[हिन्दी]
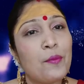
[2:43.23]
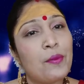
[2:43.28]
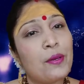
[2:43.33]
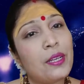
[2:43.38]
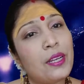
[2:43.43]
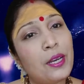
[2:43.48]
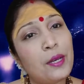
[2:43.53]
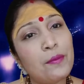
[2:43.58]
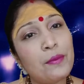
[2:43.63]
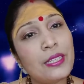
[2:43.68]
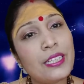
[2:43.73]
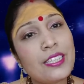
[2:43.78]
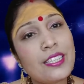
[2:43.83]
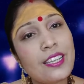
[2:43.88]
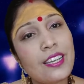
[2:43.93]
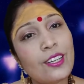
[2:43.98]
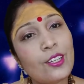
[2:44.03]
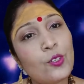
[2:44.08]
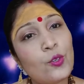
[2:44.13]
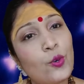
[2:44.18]
पर
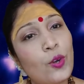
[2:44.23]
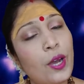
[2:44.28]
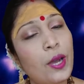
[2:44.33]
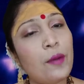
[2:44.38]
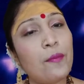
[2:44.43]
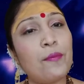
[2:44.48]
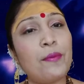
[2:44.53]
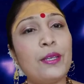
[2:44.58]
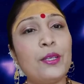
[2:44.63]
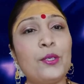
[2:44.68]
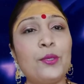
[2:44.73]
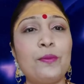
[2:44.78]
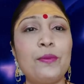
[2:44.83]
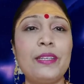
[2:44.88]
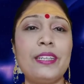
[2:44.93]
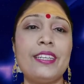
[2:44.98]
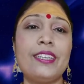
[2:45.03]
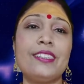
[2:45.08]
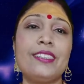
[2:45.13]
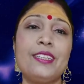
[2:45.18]
हमेशा ख्वाब में
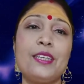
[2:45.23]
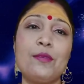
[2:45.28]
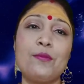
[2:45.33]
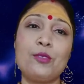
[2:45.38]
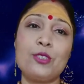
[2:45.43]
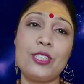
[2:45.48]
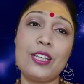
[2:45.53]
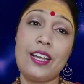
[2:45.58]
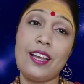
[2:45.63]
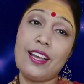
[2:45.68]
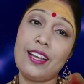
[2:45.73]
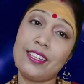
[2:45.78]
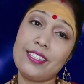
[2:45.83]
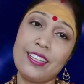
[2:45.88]
डूबी रहती है मुझे